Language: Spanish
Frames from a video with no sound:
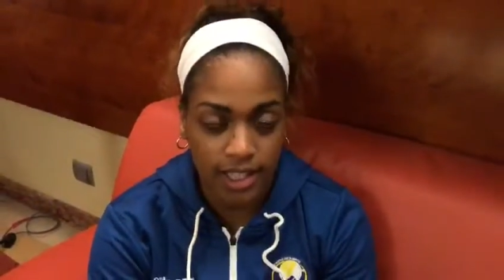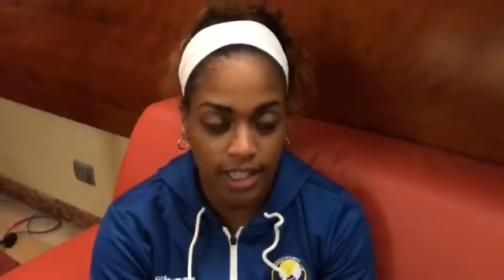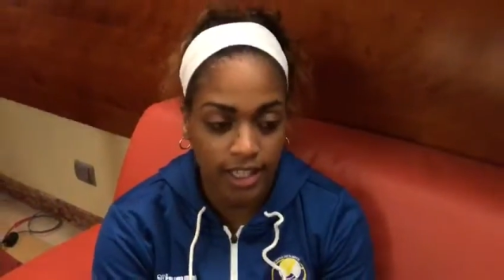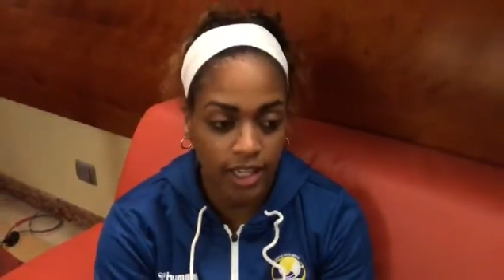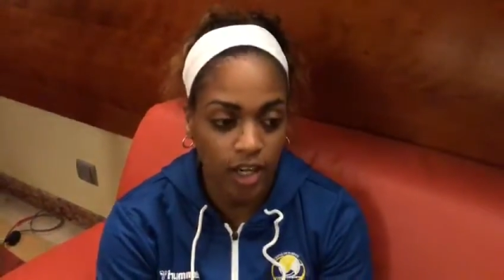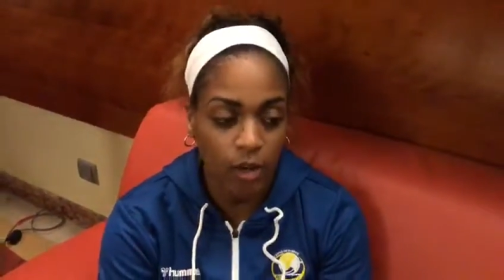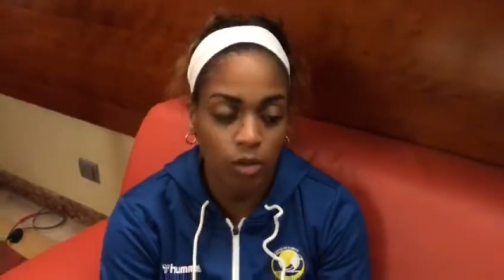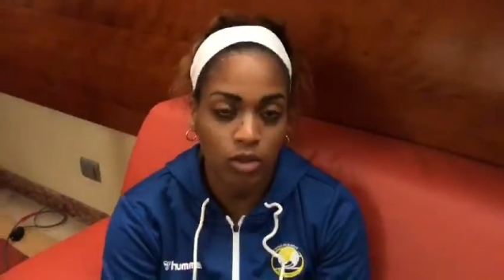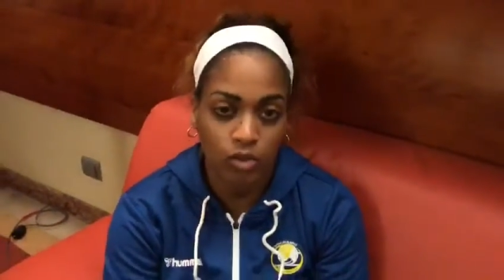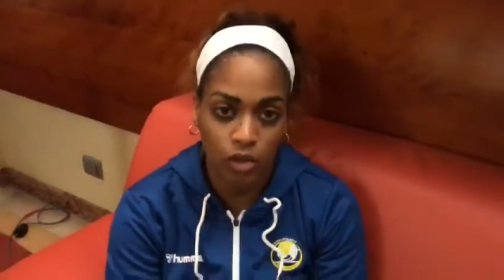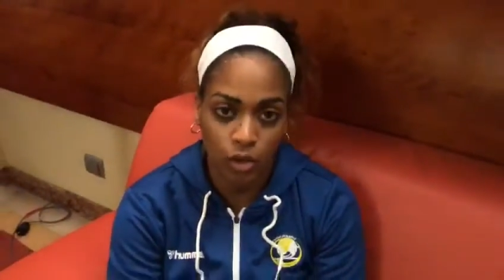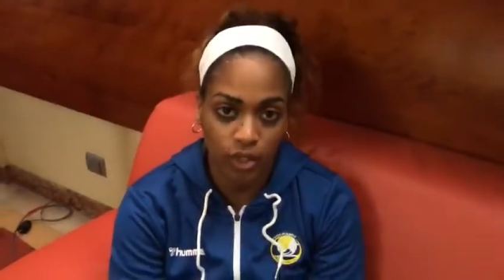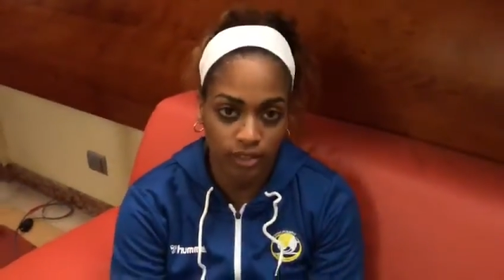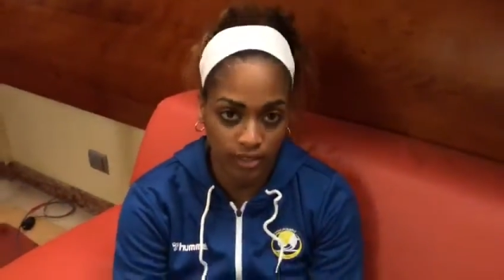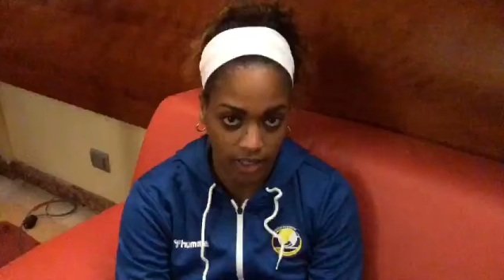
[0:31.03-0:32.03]
y es como si
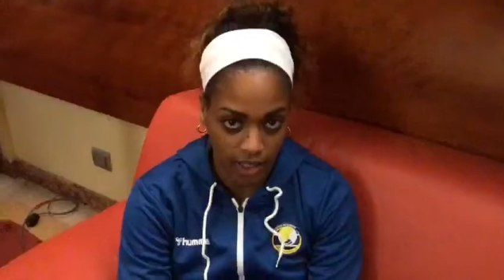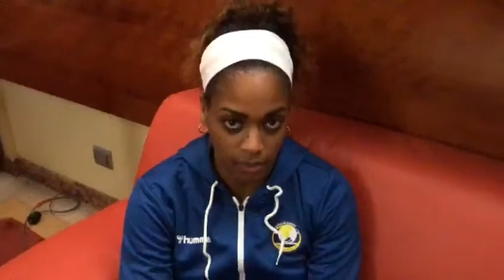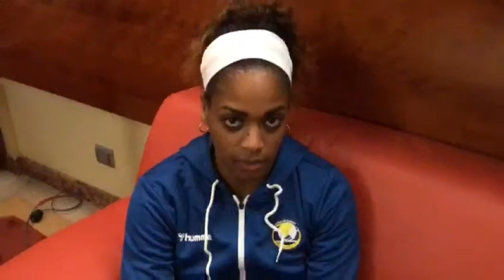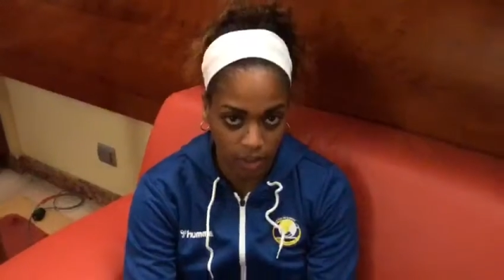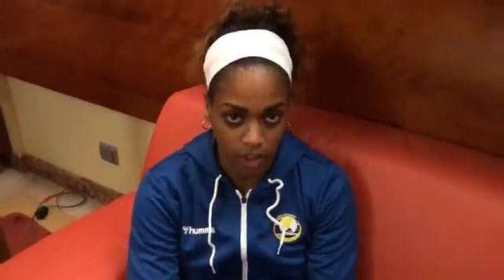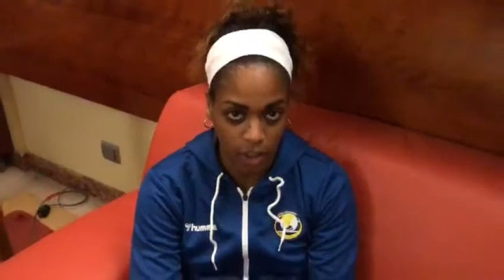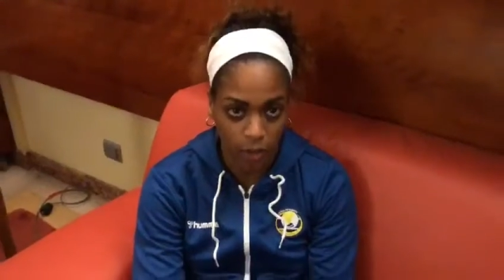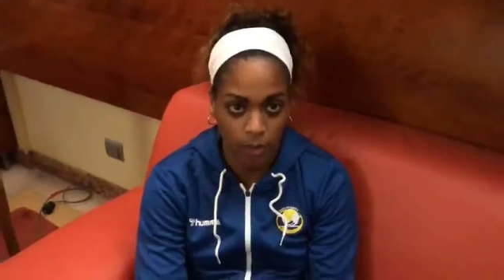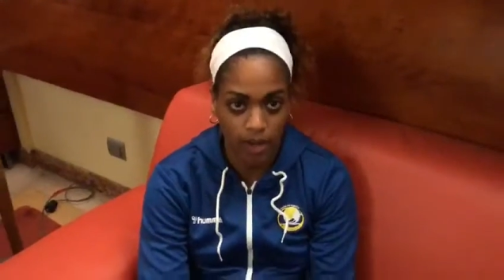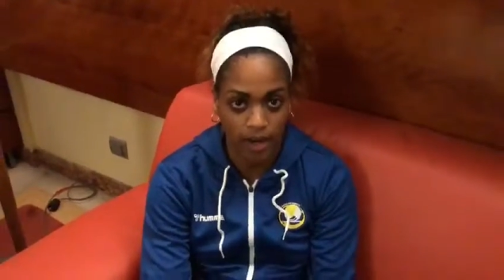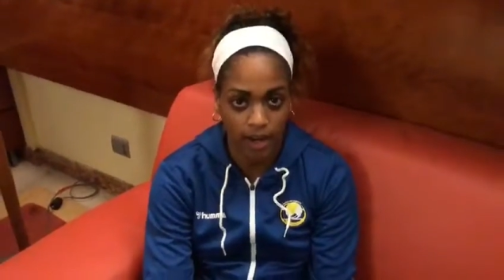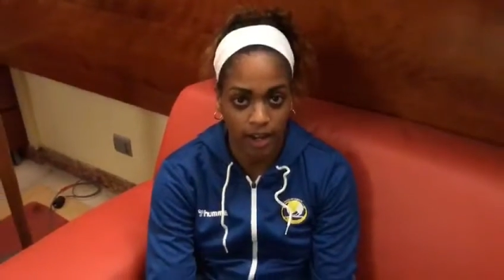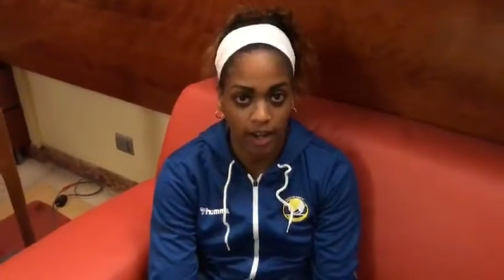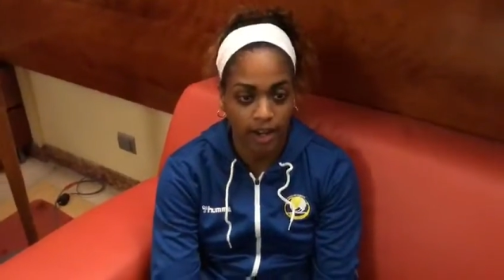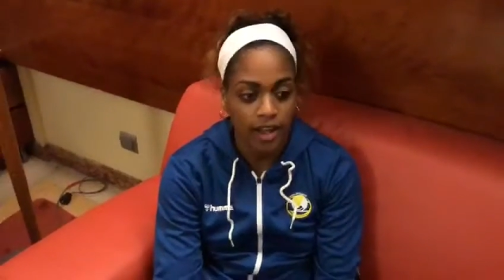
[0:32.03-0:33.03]
fuera un entrenamiento
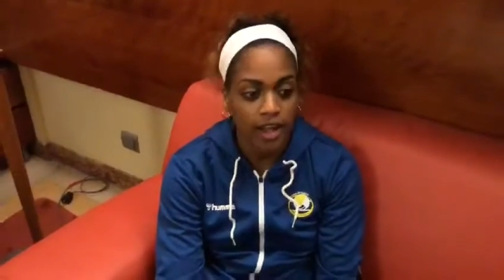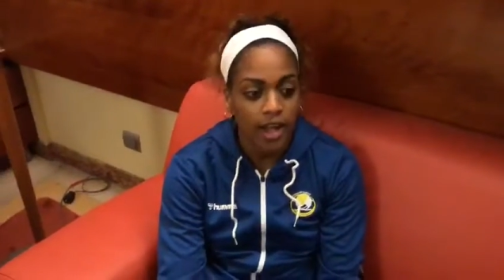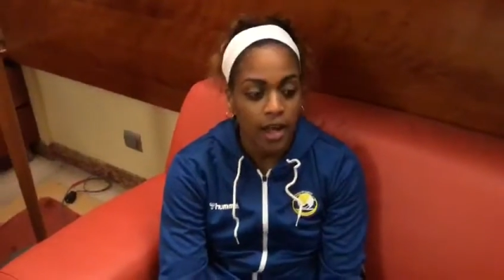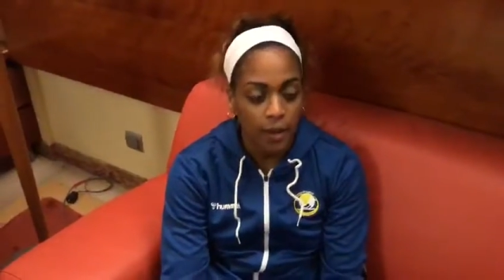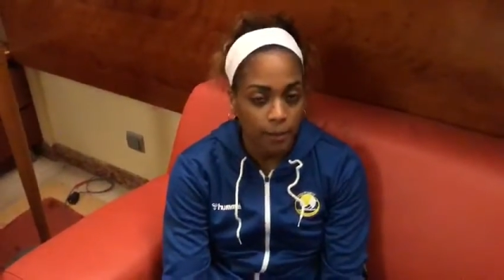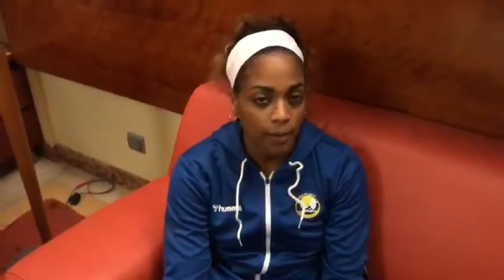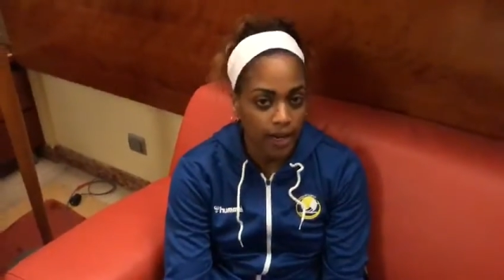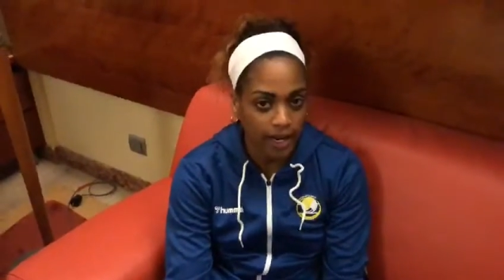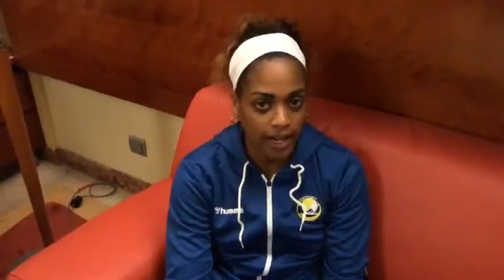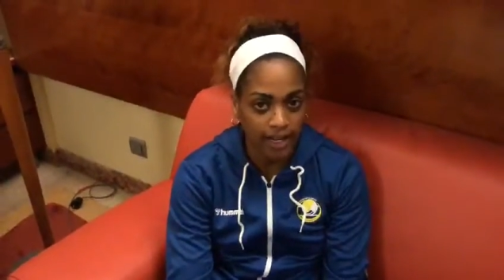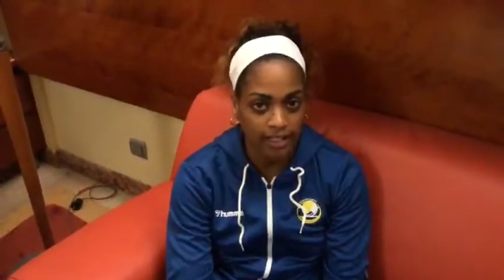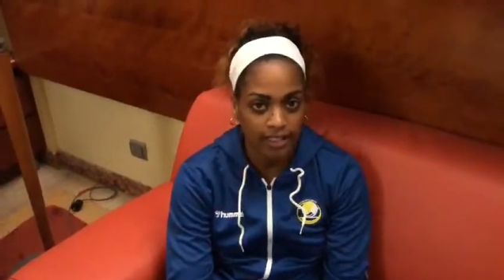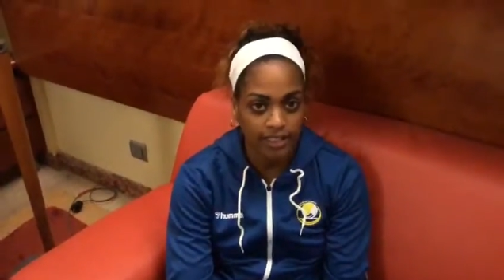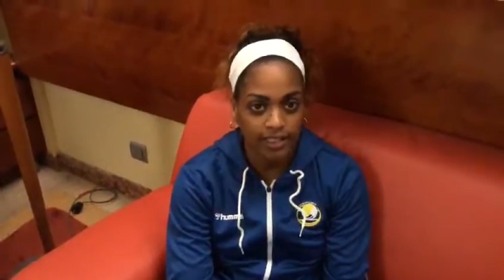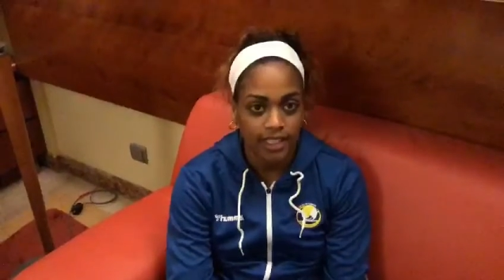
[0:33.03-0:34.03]
para, para